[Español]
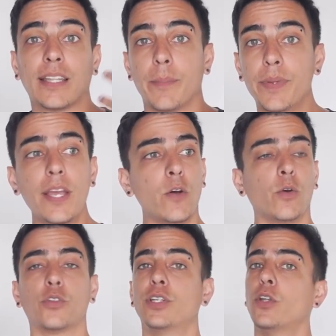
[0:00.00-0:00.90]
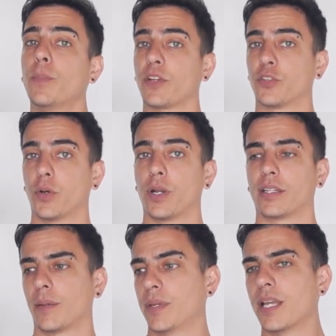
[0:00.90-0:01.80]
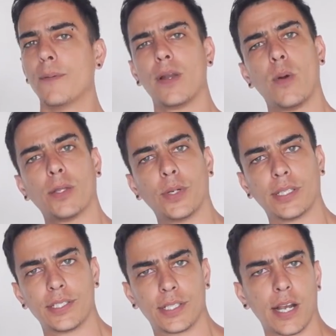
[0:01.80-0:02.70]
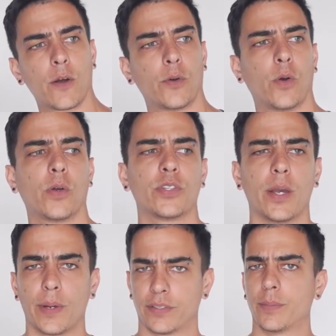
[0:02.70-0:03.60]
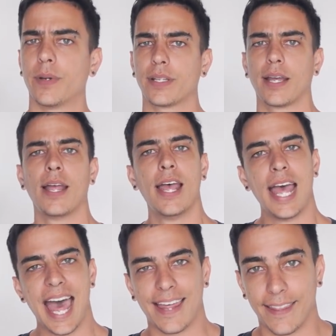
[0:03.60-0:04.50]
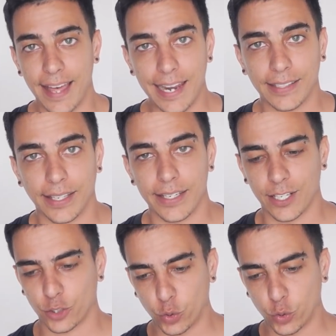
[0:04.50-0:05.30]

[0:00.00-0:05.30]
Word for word: también conociendo personas, también evaluando a esta chica que conoces, a ver si en verdad da la talla.